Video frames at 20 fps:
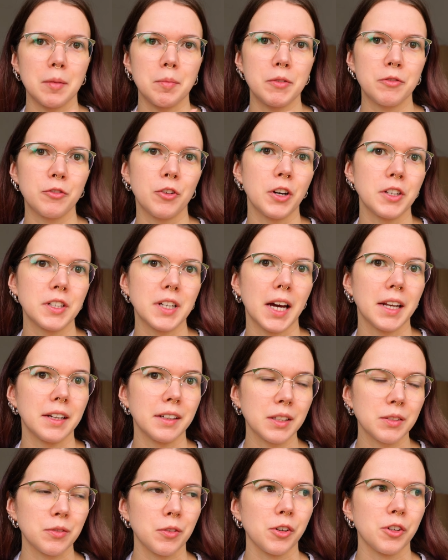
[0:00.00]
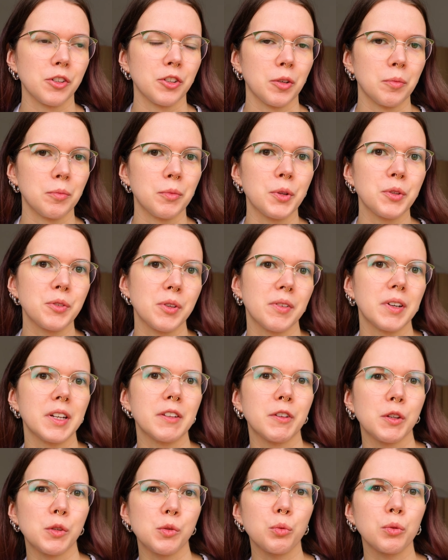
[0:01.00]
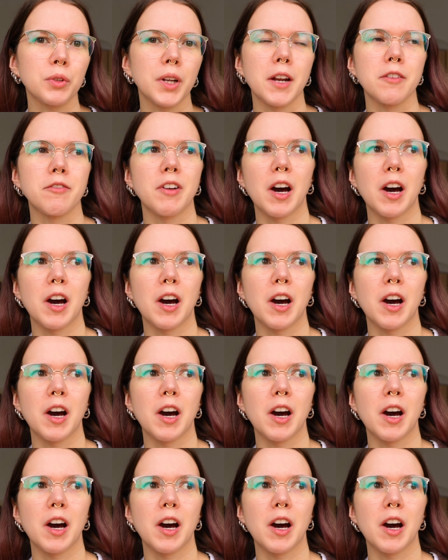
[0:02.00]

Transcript: habe mir für heute einiges vorgenommen und zwar werde ich versuchen, eine